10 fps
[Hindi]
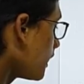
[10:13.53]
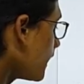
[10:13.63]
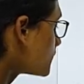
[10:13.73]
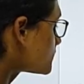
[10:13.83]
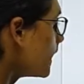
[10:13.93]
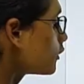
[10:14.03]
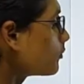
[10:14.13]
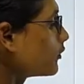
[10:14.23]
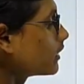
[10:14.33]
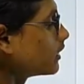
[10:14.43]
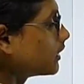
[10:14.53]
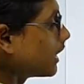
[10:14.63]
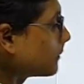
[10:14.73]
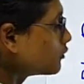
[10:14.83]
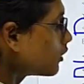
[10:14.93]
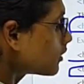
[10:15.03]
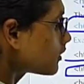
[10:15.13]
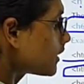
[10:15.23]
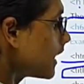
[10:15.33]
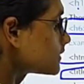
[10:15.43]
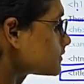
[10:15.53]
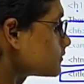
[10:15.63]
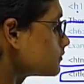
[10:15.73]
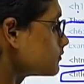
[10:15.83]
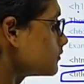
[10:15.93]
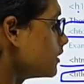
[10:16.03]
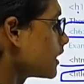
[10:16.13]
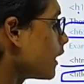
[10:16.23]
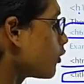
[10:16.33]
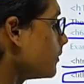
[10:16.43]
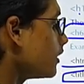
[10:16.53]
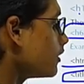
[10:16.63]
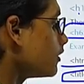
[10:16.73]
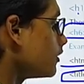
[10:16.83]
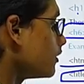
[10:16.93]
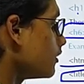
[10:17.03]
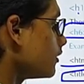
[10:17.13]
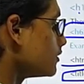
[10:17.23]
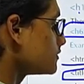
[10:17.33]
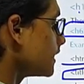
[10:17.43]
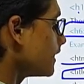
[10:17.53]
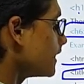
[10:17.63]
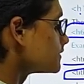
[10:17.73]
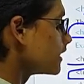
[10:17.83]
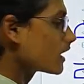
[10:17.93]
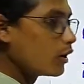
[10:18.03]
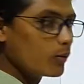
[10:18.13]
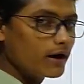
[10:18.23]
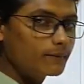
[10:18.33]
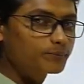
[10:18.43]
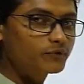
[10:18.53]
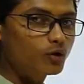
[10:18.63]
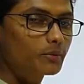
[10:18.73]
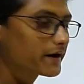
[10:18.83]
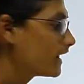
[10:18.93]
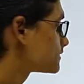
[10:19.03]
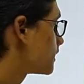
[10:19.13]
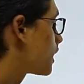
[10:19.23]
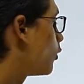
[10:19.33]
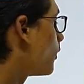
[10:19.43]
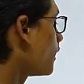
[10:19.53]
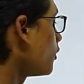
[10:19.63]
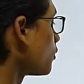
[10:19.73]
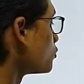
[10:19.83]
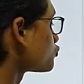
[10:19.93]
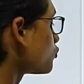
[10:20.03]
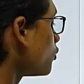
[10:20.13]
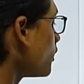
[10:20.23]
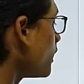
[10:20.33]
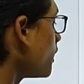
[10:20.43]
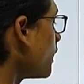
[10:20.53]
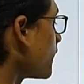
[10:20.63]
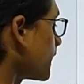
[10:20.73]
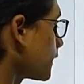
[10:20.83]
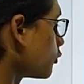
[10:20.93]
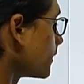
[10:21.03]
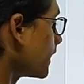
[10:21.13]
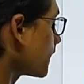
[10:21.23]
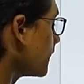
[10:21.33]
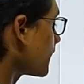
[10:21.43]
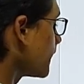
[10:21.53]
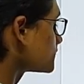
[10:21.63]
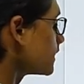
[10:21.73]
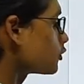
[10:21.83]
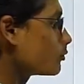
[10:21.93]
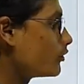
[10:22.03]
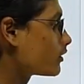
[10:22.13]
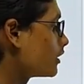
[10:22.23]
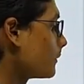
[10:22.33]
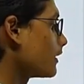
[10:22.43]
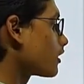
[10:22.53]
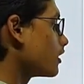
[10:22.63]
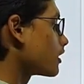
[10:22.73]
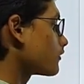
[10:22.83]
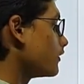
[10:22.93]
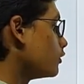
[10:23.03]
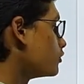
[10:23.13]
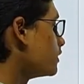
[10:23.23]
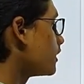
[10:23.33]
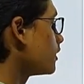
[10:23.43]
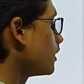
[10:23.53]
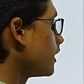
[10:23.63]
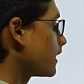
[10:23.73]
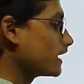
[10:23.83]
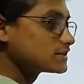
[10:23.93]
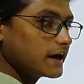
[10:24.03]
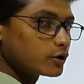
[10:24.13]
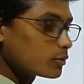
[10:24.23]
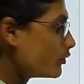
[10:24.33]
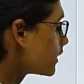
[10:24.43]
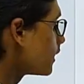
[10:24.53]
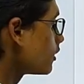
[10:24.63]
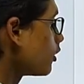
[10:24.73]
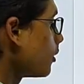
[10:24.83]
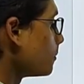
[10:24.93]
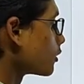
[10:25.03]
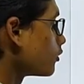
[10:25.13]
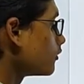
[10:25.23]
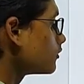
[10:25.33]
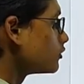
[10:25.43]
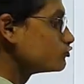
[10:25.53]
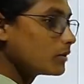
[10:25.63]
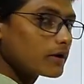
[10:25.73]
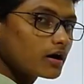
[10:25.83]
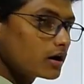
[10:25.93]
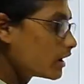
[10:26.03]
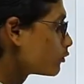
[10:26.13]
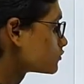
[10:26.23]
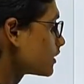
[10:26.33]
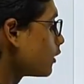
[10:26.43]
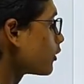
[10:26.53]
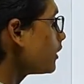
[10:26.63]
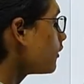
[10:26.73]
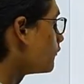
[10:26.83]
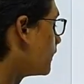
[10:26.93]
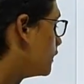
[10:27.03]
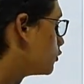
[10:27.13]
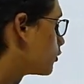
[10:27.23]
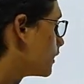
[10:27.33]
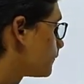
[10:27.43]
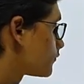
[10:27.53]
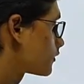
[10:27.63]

टेक्स्ट एट्रीब्यूट यहाँ पे जो टेक्स्ट लिखा है कोई भी सेंटेंस लिखा हुआ है कोई भी टेक्स्ट लिखा हुआ है तो उसको अट्रैक्टिव बनाने के लिए टेक्स्ट एट्रीब्यूट यहाँ पे कलर वैल्यू दी है टेक्स्ट एट्रीब्यूट है मरून जो आपका कलर है उसकी क्या हो गई वैल्यू हो गई